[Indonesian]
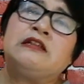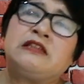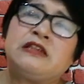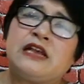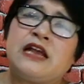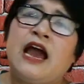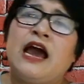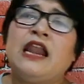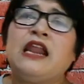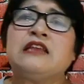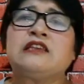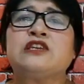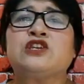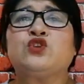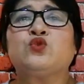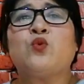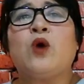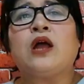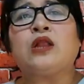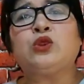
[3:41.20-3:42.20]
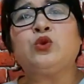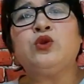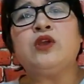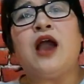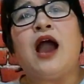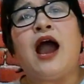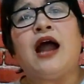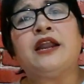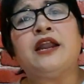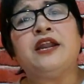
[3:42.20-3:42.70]
Segala sesuatu
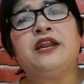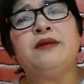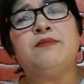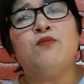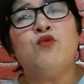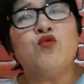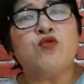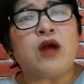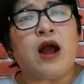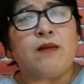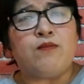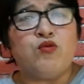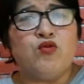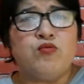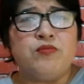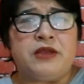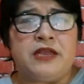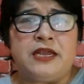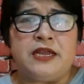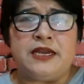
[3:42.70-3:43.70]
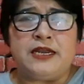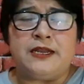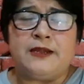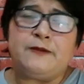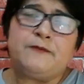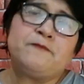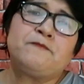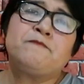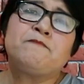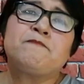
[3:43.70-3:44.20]
yang ada di muka bumi ini,
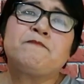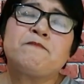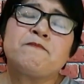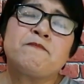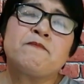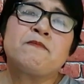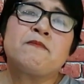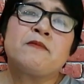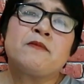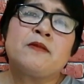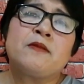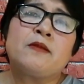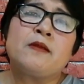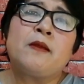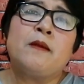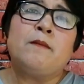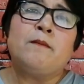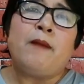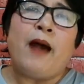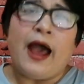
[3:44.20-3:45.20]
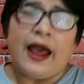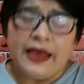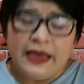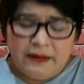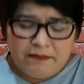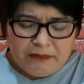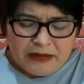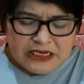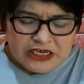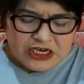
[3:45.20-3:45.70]

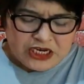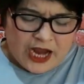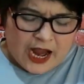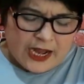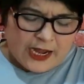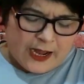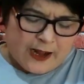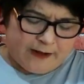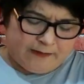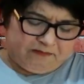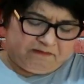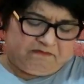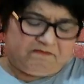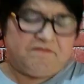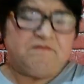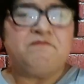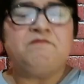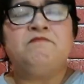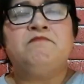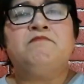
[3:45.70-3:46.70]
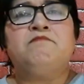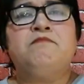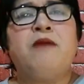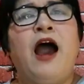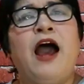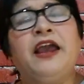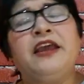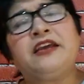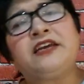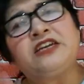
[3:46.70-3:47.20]
baik bencana,
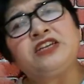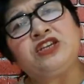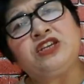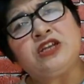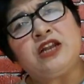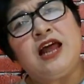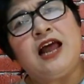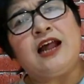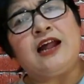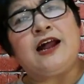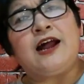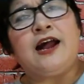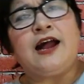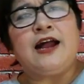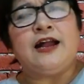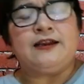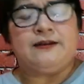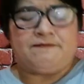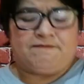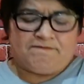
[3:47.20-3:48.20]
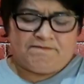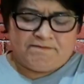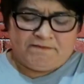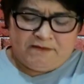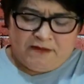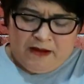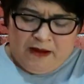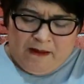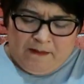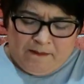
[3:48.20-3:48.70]
baik kecelakaan,
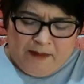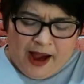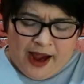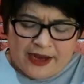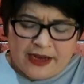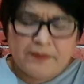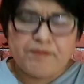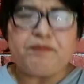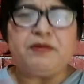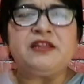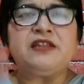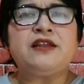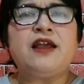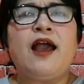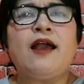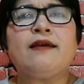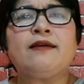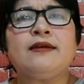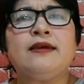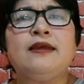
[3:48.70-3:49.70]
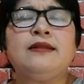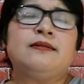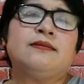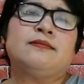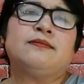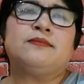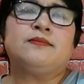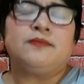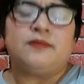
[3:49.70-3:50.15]
baik penyakit,